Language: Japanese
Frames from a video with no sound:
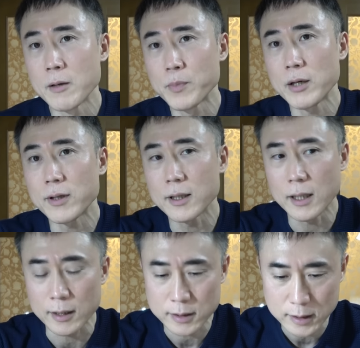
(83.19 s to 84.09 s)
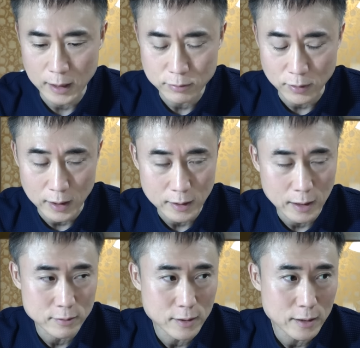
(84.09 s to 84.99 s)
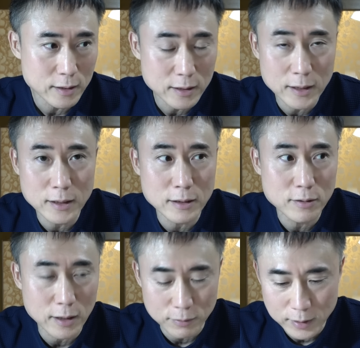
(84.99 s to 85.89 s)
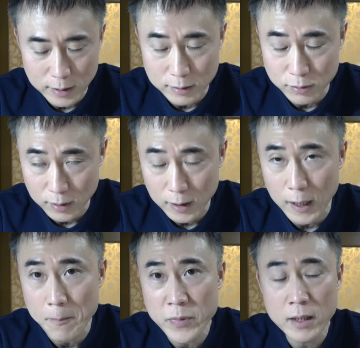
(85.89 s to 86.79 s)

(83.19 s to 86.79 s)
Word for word: パワーが違うとか格段に筋肉が増えてるとか